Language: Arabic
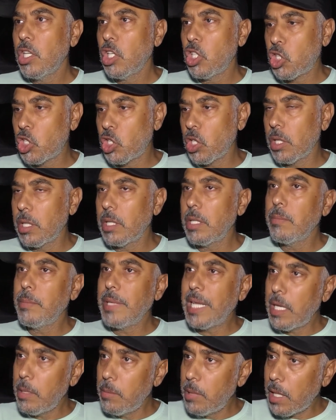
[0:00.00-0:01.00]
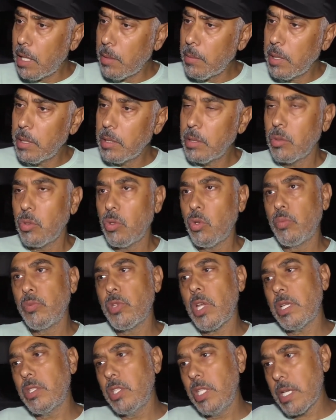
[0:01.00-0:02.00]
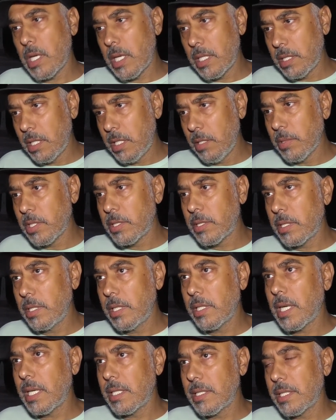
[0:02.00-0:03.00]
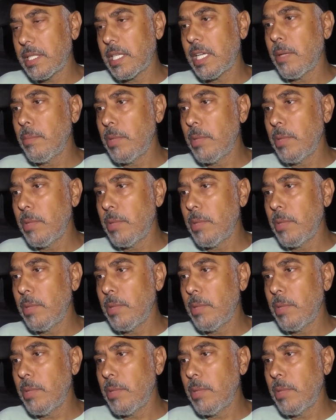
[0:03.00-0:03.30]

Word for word: الشغل بقلب العمل والتحضيرات اللي بتصير عاده